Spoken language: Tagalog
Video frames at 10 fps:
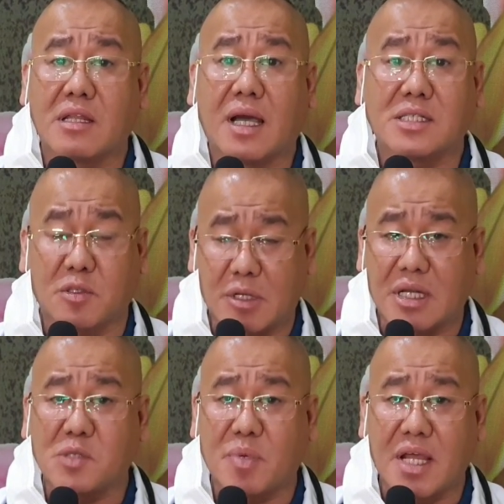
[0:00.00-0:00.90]

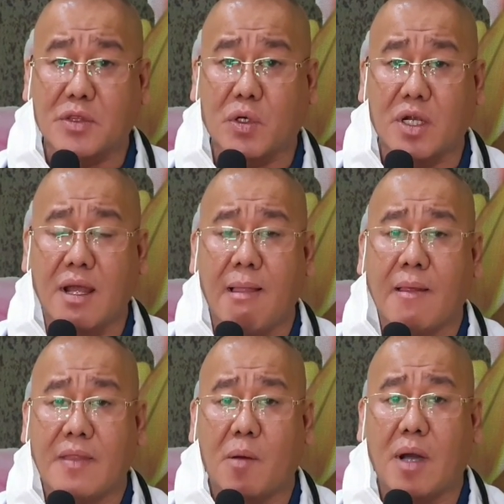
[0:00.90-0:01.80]
naka-respirator
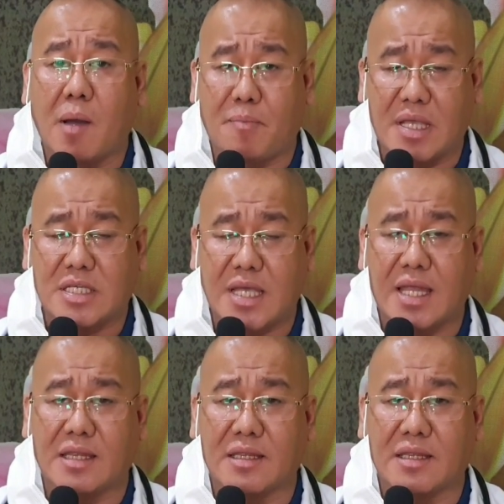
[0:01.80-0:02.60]
naka na mga patient.